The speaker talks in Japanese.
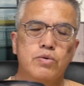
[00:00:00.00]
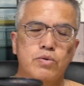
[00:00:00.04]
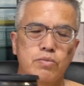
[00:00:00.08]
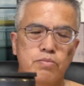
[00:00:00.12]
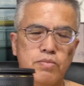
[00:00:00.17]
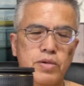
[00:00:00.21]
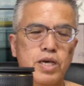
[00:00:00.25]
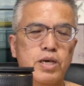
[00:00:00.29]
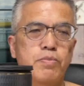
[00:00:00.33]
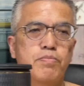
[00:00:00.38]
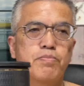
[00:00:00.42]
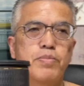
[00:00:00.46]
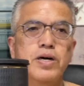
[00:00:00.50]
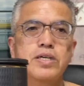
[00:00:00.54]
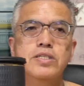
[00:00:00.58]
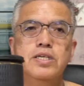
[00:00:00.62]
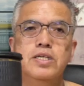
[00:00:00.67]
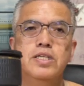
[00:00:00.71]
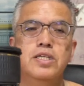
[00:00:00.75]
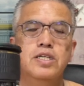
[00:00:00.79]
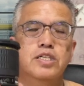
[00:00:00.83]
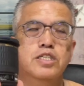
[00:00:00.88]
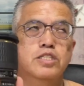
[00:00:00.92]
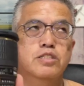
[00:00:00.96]
あ一般的
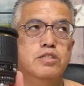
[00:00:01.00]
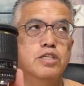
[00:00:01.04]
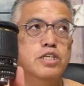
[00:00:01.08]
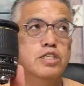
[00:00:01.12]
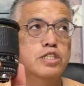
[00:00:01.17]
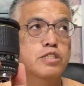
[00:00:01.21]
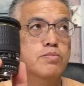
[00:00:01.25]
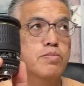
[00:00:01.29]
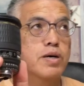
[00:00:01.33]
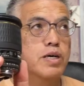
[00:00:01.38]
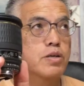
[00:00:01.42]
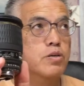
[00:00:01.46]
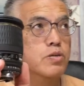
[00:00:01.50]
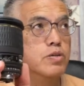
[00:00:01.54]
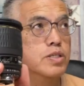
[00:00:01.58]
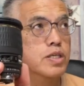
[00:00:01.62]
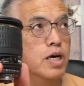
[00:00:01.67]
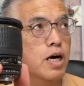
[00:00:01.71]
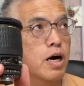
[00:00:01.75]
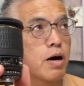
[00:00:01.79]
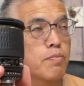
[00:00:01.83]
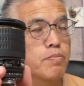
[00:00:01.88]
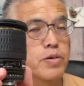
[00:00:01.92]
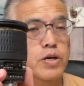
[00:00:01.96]
です。
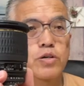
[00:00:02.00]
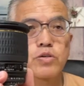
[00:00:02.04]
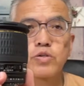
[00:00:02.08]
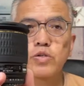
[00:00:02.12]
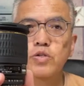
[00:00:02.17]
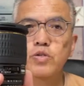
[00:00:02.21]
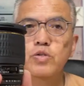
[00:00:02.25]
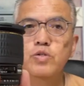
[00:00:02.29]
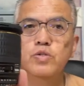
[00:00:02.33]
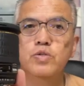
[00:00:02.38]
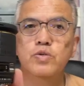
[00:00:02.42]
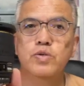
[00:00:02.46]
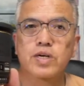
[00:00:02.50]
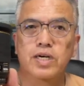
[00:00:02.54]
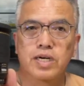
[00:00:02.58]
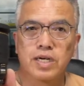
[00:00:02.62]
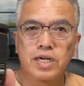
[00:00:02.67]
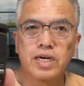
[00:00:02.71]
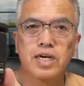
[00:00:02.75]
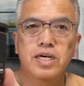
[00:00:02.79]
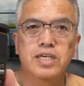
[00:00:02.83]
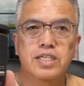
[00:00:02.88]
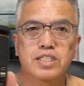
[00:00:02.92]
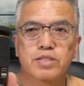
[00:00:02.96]
16,890円か
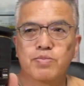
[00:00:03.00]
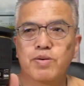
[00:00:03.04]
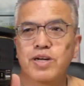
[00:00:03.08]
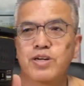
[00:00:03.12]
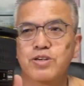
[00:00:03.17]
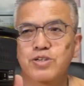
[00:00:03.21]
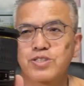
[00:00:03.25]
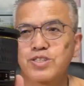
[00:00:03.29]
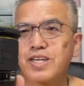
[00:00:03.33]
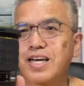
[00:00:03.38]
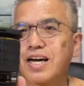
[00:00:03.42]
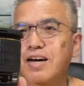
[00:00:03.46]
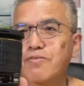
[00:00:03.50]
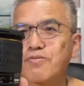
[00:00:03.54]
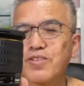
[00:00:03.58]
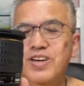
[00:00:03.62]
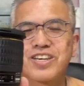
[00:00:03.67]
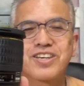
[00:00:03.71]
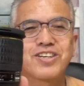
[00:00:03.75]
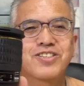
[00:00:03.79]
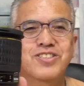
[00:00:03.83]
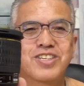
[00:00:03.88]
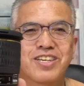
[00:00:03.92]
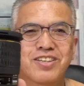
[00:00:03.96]
な、
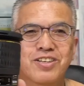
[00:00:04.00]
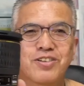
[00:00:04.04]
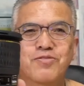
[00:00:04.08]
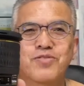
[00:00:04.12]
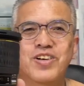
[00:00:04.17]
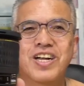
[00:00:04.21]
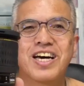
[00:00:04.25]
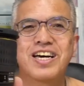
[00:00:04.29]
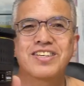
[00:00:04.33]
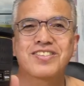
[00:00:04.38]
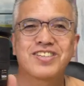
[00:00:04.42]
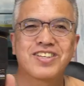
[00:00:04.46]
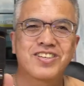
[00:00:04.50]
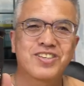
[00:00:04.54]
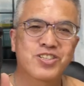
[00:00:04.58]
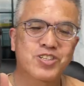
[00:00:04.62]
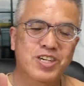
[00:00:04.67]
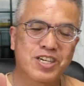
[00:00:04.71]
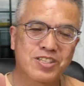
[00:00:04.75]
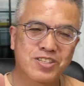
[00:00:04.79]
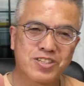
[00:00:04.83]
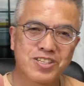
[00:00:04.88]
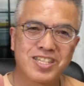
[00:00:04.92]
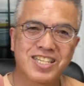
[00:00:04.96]
16,890円のプライスリスト
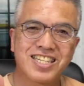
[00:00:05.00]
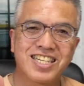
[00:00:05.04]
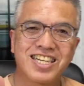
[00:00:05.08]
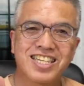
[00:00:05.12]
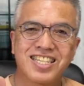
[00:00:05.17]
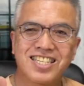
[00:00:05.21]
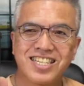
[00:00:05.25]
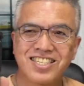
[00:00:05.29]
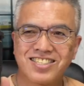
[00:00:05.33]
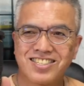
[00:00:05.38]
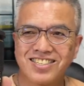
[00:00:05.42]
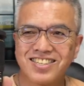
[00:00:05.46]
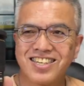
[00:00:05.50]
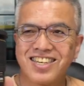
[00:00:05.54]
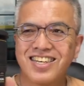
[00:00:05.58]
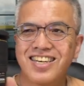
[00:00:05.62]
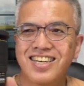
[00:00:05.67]
がついてたんです。